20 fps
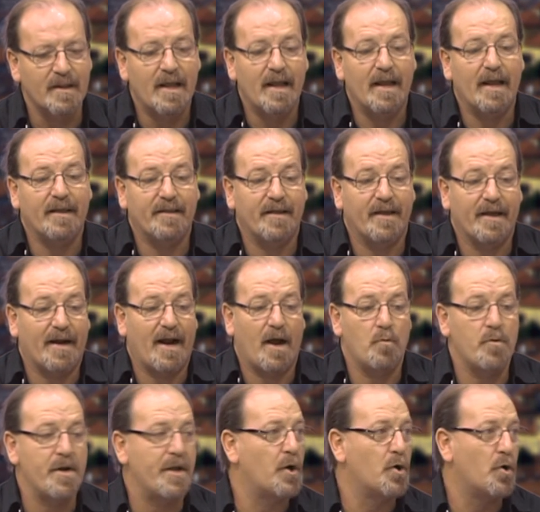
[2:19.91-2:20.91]
Ed era
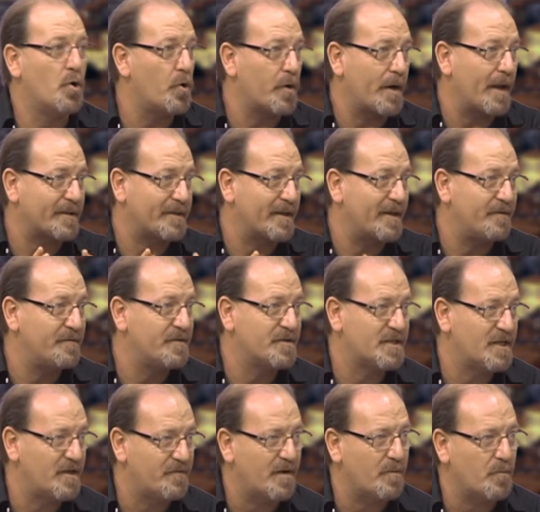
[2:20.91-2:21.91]
un'icona
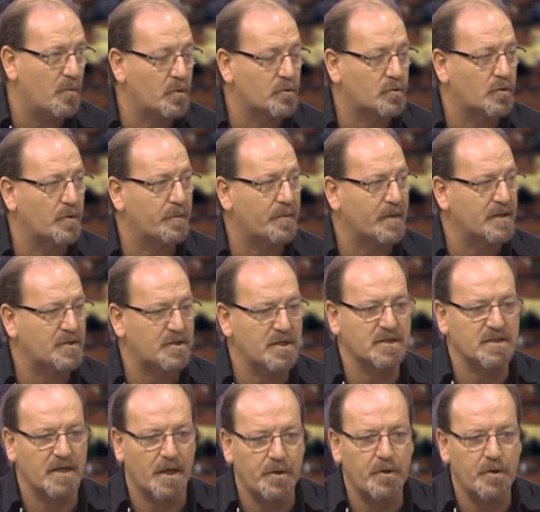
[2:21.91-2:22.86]
televisiva molto precisa.